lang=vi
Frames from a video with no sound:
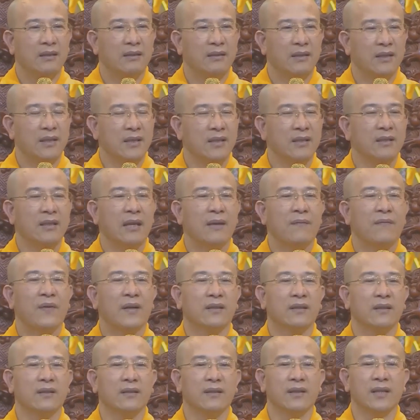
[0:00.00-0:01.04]
Tiếng là Phật
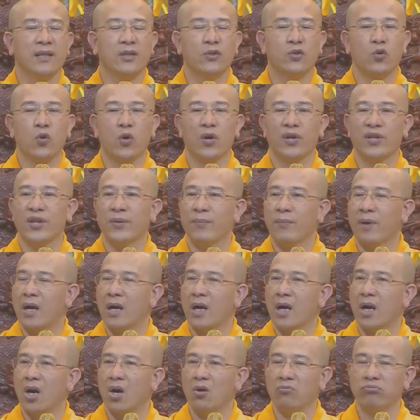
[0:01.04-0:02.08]
tử đi chùa nhưng mà
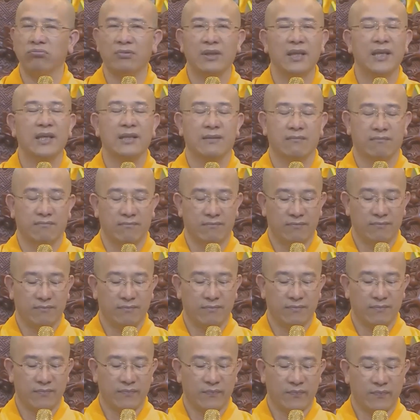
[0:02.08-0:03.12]
không tin.
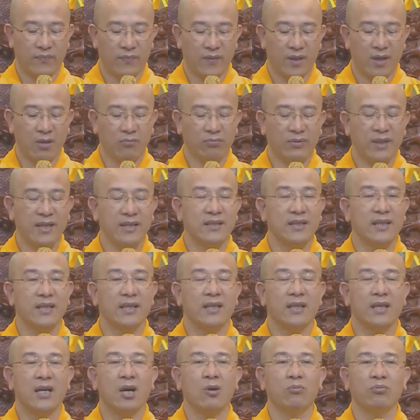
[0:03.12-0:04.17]
Không tin
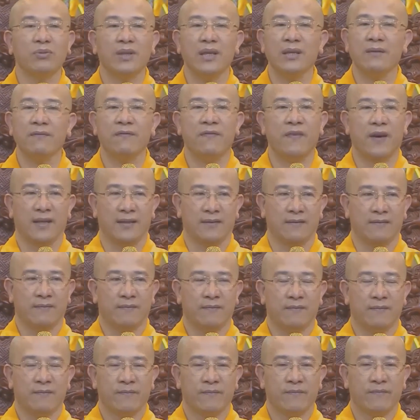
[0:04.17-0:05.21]
gì? Không tin Phật,
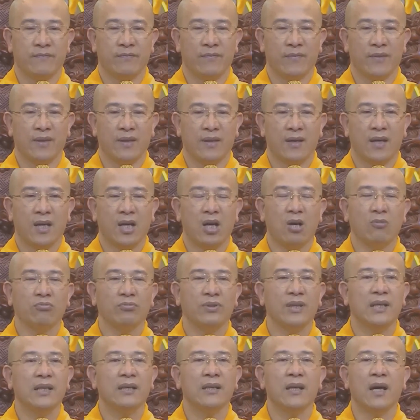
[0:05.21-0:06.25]
không
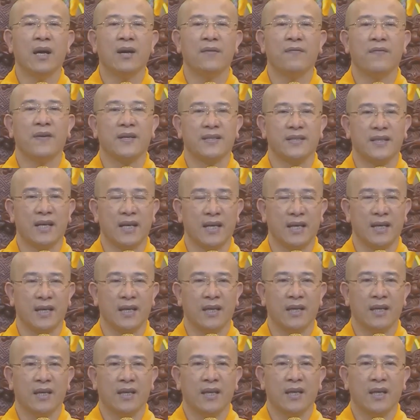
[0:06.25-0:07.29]
tin lời Phật dạy,
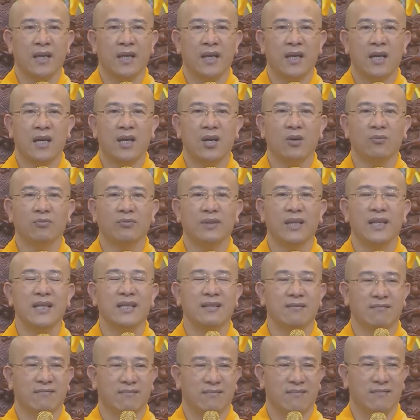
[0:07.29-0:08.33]
không
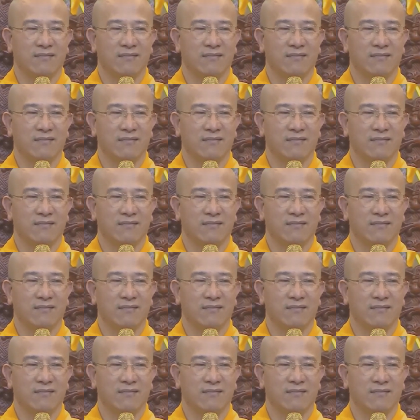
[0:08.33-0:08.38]
tin